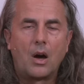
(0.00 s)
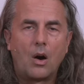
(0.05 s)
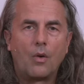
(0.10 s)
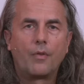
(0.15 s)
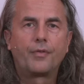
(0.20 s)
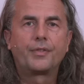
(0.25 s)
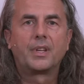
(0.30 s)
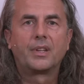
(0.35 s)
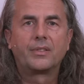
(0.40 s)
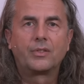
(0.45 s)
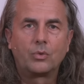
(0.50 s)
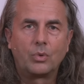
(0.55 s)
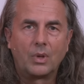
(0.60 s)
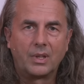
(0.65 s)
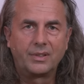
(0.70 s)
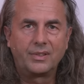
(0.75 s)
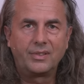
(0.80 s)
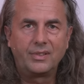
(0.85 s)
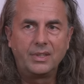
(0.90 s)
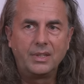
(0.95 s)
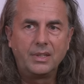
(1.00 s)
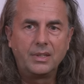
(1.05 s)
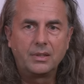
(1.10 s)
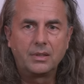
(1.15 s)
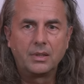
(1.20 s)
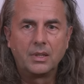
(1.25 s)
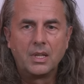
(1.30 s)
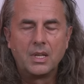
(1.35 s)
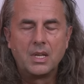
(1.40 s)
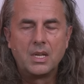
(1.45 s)
auf dazu
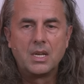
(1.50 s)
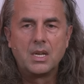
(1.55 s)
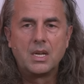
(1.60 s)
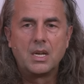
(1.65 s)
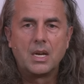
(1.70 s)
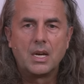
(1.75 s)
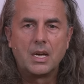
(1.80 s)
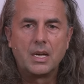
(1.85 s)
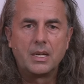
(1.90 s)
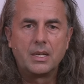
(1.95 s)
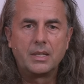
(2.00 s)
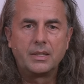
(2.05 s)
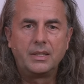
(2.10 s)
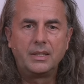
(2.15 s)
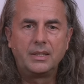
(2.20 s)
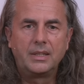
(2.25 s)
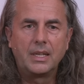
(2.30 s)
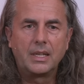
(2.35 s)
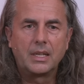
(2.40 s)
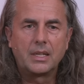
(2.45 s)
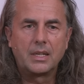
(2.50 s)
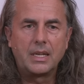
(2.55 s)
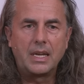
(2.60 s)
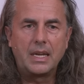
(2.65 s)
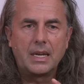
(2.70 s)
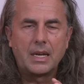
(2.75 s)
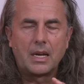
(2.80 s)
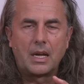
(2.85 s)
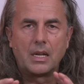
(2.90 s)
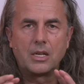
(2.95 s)
erzieht, äh, die Dinge
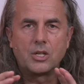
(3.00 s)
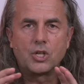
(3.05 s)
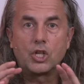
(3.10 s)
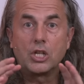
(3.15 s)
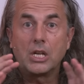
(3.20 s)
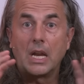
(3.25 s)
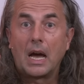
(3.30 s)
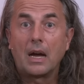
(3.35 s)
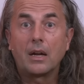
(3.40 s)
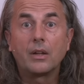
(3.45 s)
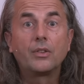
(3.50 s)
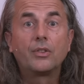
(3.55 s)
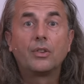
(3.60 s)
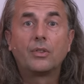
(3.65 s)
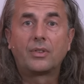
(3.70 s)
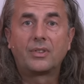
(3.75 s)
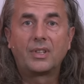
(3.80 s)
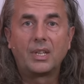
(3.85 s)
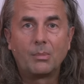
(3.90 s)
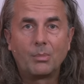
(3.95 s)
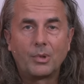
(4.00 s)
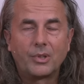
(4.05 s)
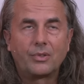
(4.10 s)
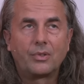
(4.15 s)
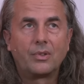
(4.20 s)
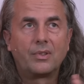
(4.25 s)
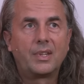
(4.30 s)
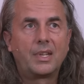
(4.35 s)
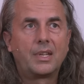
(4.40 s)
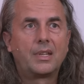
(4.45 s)
eher als starre Systeme
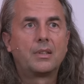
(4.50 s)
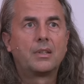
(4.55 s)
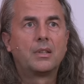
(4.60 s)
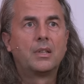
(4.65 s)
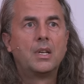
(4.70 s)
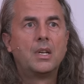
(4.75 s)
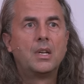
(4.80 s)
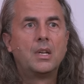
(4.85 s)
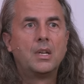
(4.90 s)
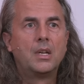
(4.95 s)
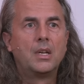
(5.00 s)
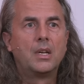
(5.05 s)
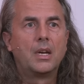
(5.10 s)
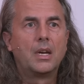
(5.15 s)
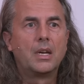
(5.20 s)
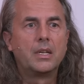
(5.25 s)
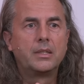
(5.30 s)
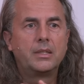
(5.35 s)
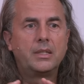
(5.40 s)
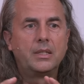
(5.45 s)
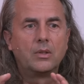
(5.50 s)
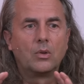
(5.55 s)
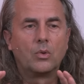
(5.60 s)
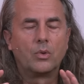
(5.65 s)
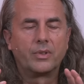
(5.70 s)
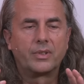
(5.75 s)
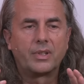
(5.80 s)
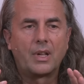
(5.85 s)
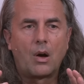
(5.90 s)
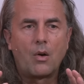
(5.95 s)
zu sehen, äh, die
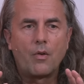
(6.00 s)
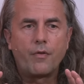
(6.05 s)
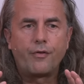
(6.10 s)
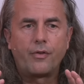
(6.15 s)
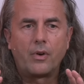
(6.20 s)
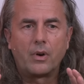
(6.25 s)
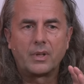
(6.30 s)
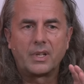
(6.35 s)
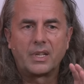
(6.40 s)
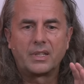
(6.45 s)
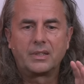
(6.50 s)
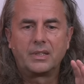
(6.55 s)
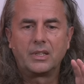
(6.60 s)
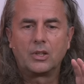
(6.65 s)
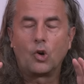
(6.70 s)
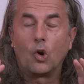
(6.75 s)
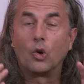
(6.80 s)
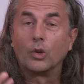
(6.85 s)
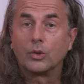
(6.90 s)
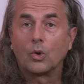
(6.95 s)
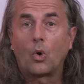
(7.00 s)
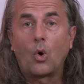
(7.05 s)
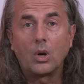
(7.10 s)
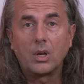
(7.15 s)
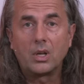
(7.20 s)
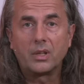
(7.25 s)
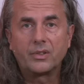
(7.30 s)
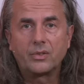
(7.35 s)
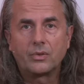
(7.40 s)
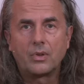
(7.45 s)
uns auffordert, die
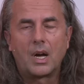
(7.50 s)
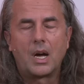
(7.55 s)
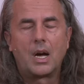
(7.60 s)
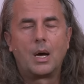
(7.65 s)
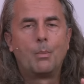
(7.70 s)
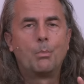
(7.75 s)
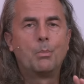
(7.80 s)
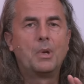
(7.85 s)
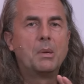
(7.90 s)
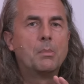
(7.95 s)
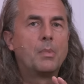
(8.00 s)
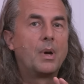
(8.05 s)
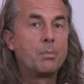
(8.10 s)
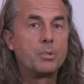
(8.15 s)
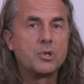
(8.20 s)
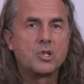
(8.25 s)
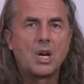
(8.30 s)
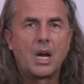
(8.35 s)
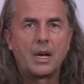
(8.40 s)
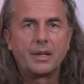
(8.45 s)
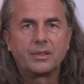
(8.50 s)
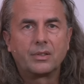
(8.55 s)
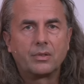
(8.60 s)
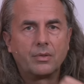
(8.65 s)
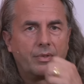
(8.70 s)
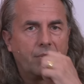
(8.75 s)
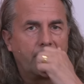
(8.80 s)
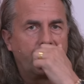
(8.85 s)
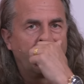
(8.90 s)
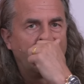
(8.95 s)
Kontrolle zu haben, immer Bescheid
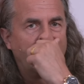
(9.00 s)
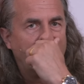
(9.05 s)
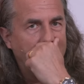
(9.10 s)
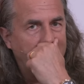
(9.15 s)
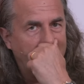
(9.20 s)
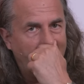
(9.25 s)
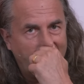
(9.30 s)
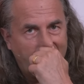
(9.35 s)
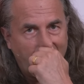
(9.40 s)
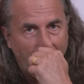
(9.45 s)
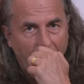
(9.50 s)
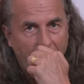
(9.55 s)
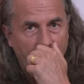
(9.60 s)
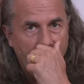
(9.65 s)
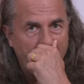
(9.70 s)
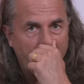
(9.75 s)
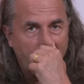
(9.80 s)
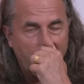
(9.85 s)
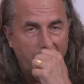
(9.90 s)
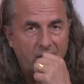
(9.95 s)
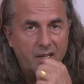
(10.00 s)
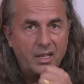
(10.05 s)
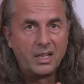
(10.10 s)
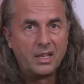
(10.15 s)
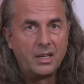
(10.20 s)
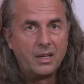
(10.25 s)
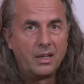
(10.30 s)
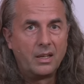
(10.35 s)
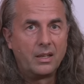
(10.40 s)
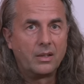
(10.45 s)
zu wissen, etc. Ja?
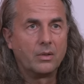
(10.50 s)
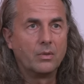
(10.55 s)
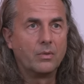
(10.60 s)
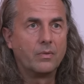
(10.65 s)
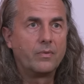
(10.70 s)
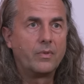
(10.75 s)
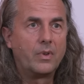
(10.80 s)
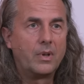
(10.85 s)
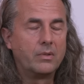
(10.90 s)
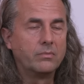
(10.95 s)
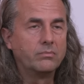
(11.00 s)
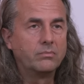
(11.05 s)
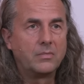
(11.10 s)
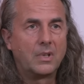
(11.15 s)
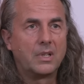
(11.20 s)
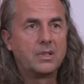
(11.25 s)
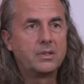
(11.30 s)
So, ähm,